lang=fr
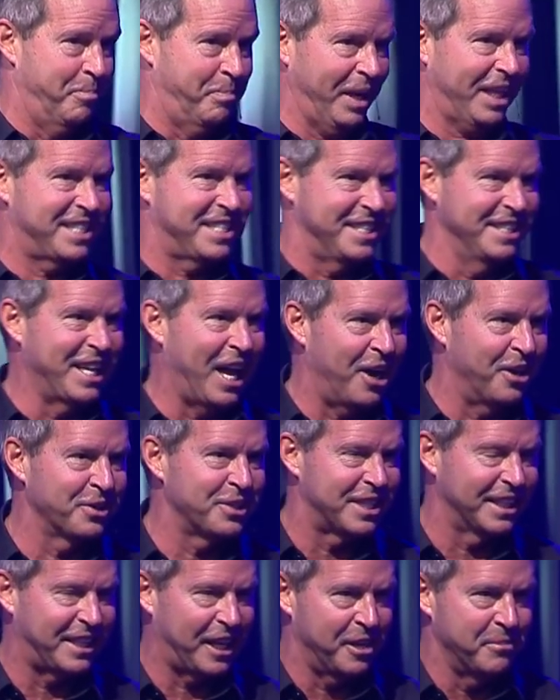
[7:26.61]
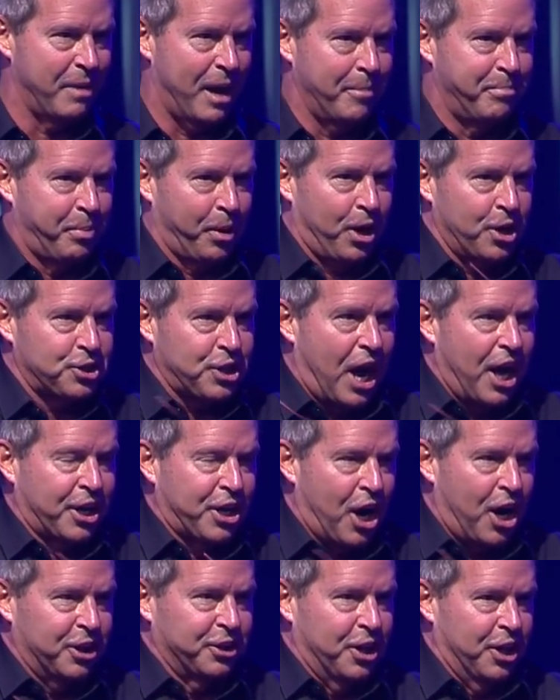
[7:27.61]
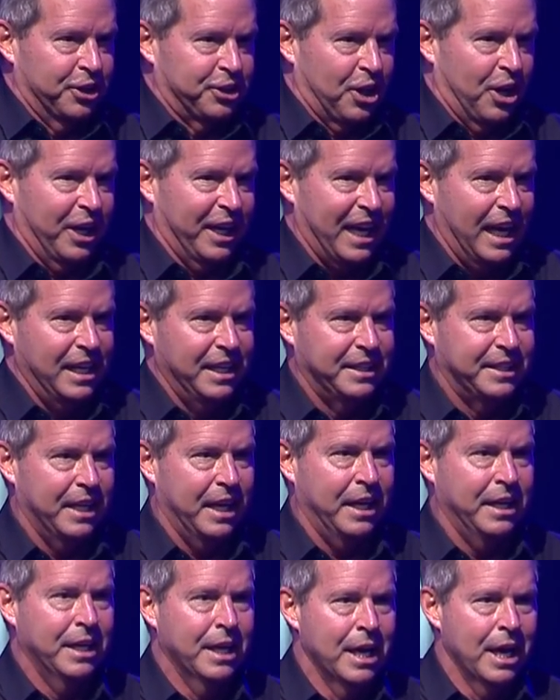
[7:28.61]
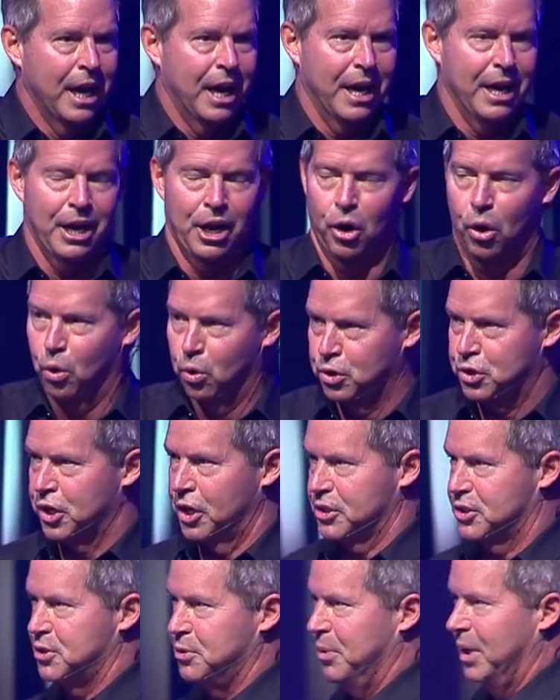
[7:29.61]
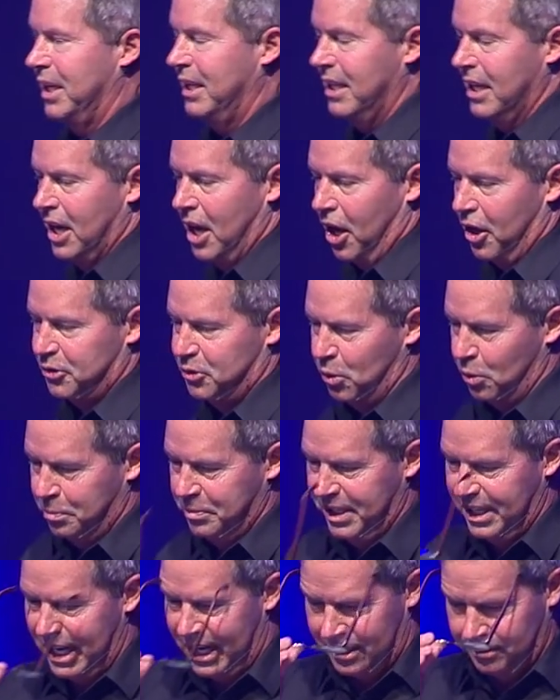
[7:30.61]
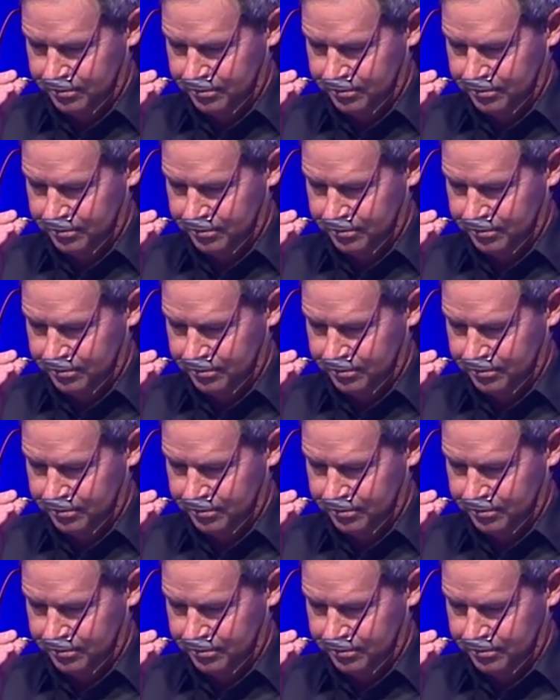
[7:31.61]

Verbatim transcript: pertinence, c'est tellement proche encore de notre réalité euh, aujourd'hui, 2000 euh,